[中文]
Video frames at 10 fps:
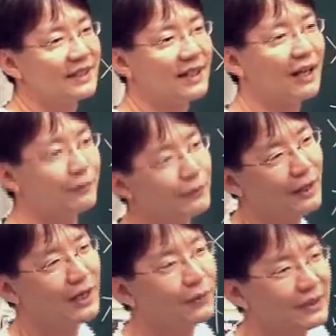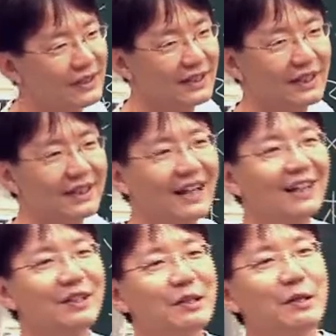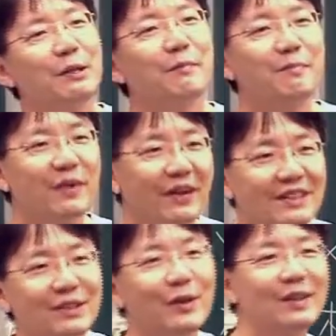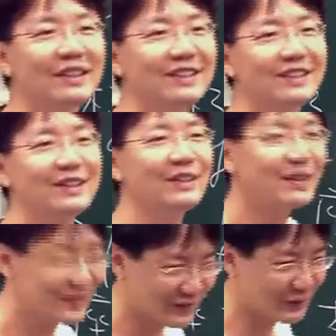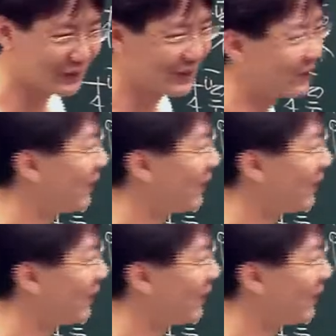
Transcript: 正号负号的问题。那当然没关系，如果你已经熟悉的